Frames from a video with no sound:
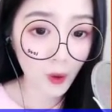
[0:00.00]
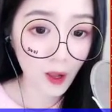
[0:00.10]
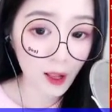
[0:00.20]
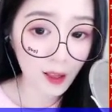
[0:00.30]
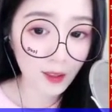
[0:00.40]

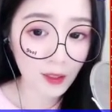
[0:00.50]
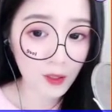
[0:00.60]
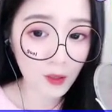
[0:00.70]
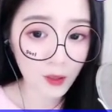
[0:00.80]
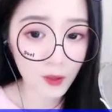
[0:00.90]
九公
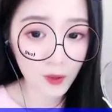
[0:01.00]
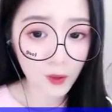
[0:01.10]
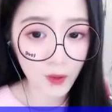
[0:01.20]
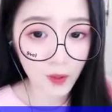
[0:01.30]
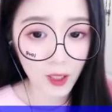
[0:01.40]
主
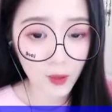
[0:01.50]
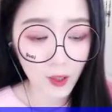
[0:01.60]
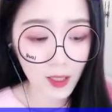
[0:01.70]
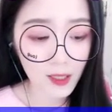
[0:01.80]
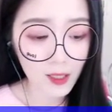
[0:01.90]
不得
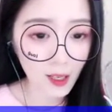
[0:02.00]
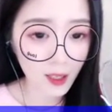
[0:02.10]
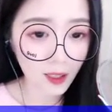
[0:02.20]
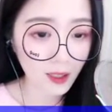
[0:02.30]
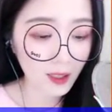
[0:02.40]
踏出无
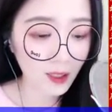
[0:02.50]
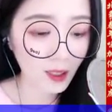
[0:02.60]
尘宫